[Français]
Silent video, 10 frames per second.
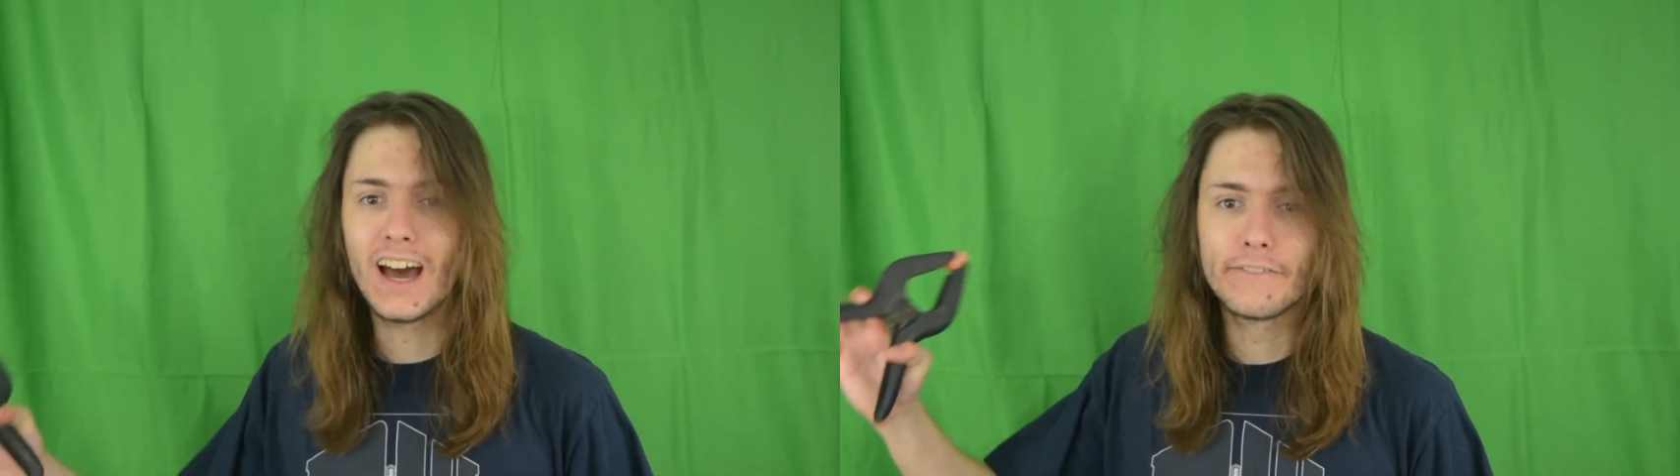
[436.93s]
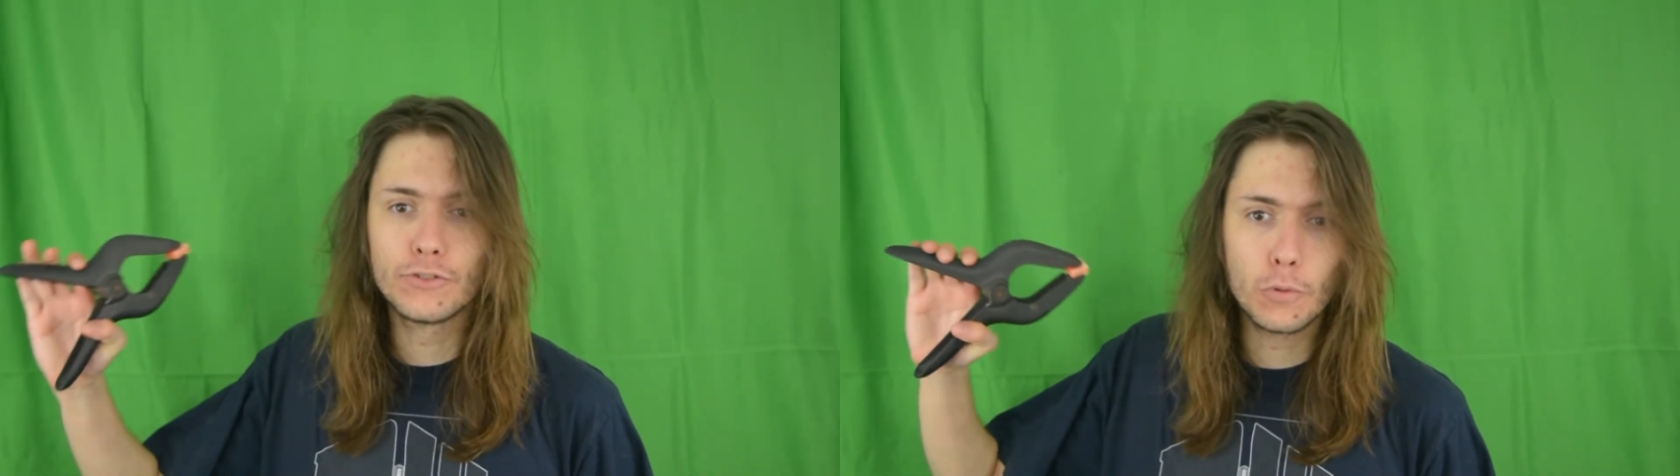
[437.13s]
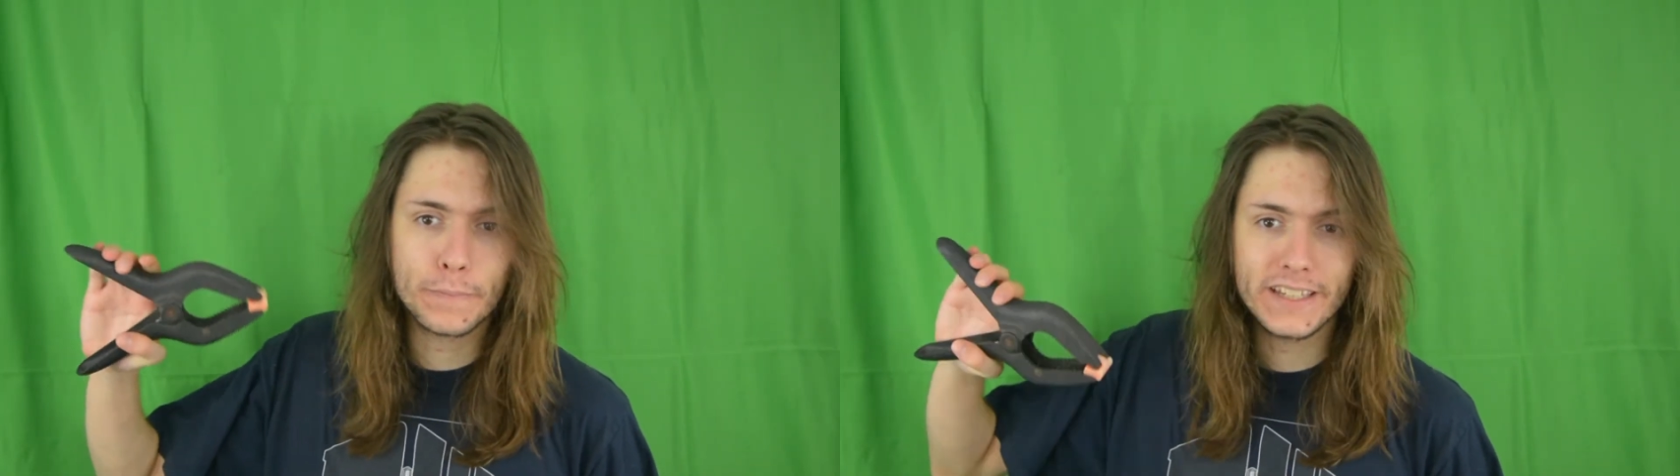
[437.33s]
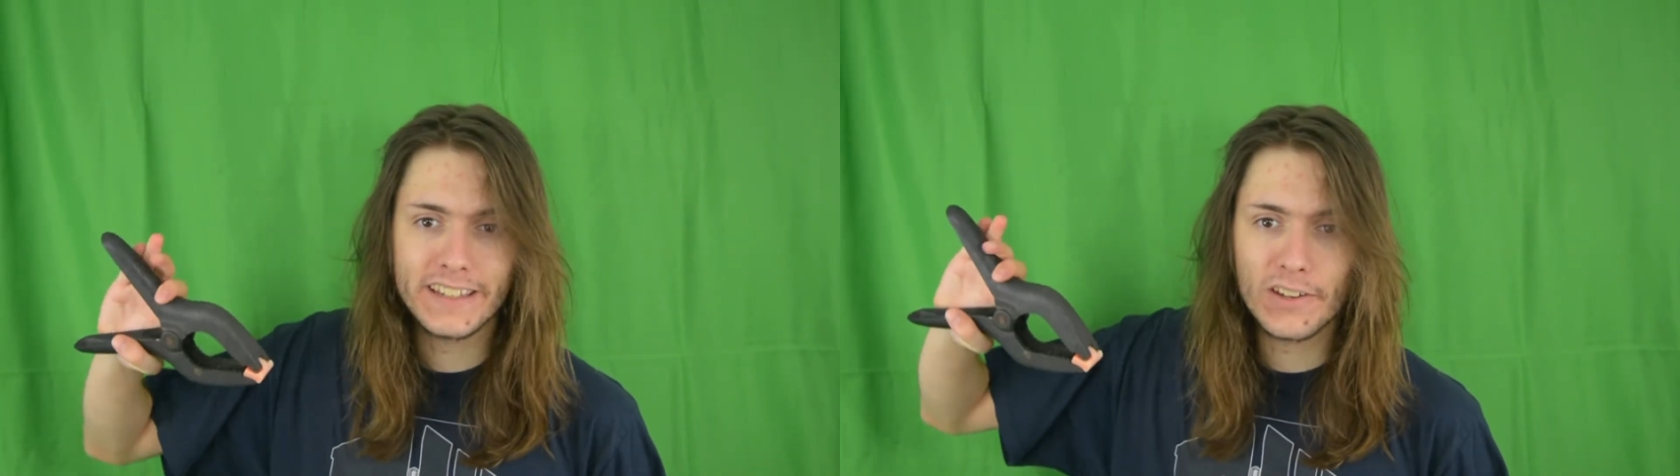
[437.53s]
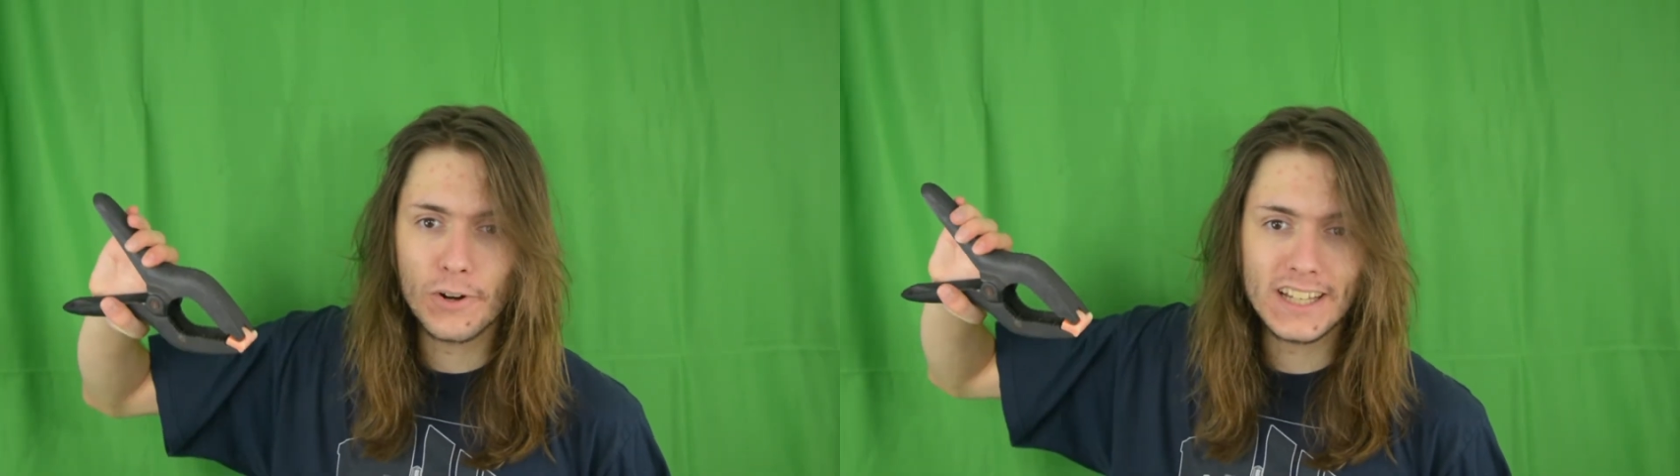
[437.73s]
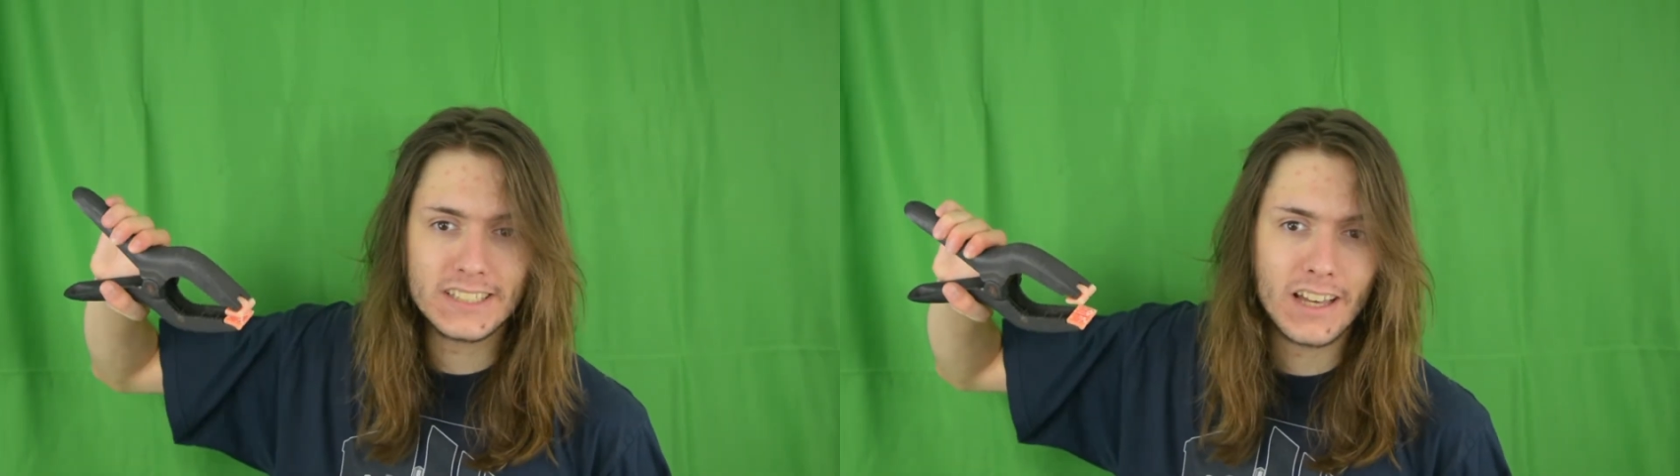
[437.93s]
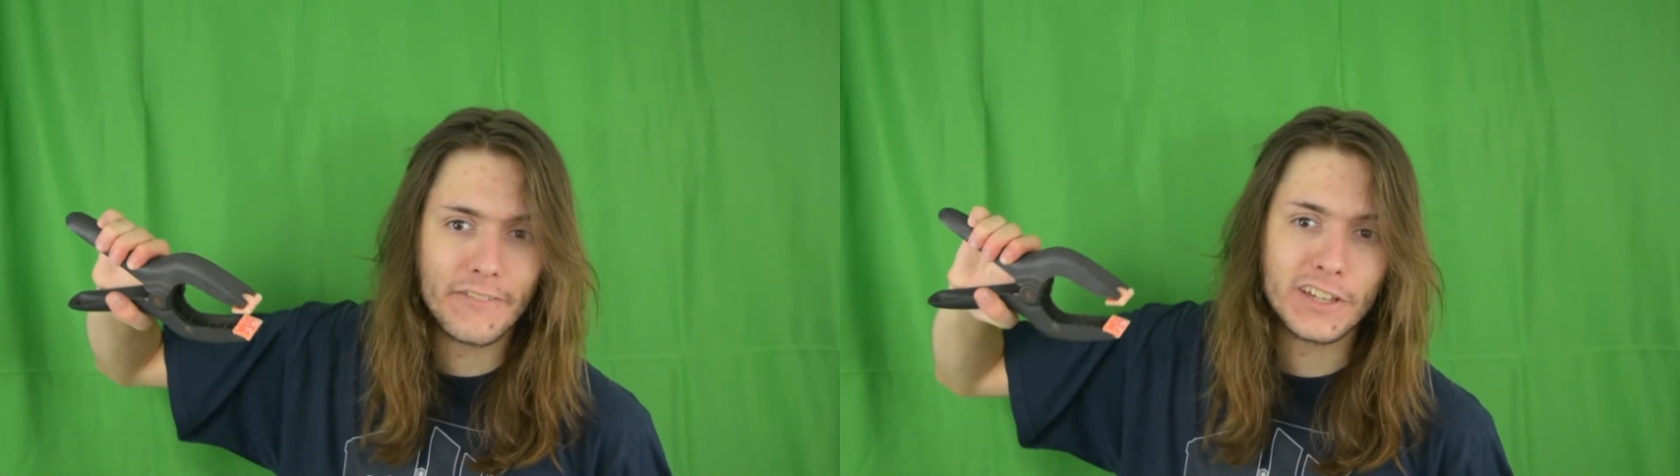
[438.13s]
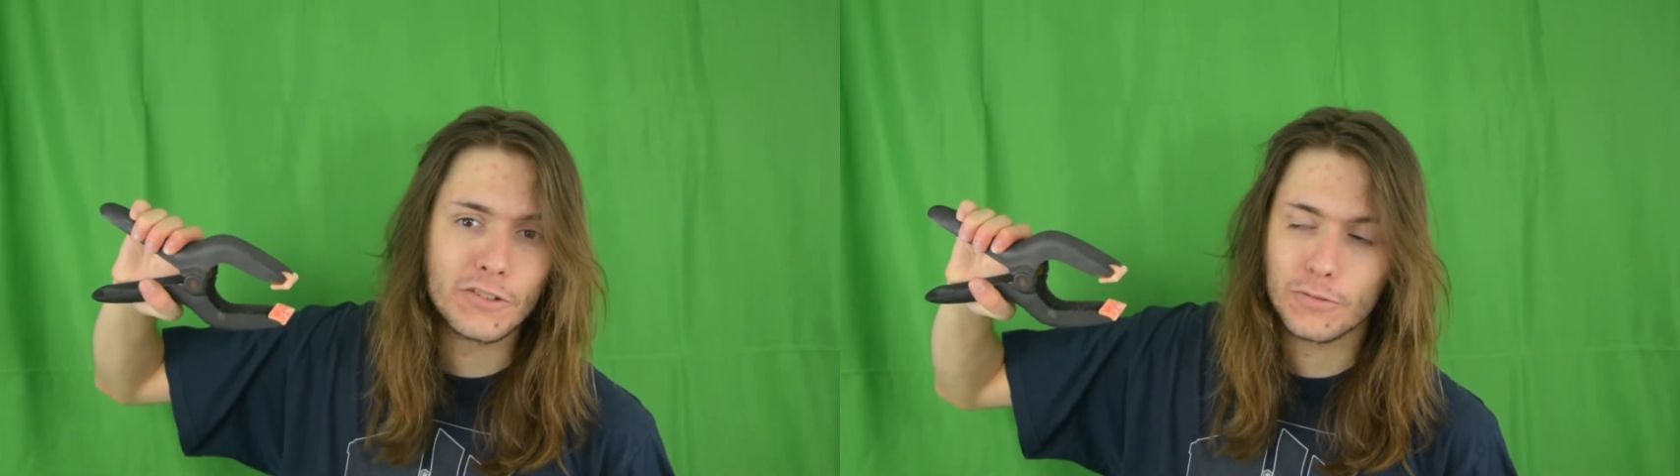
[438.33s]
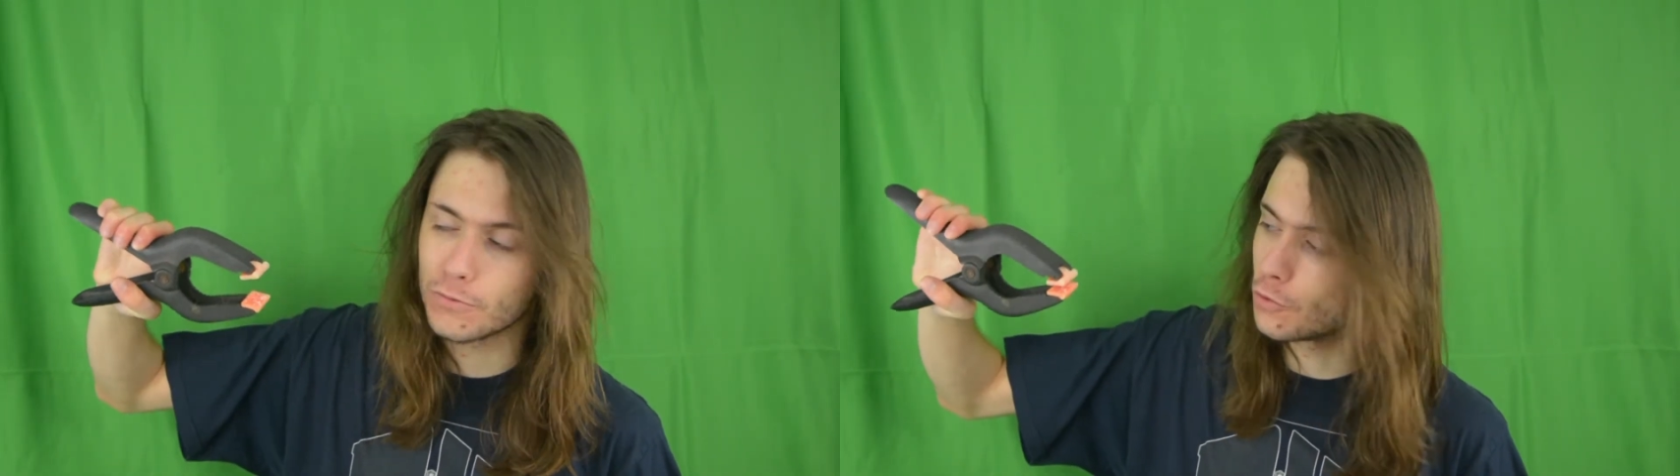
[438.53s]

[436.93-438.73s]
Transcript: un vieux pied dégueulasse avec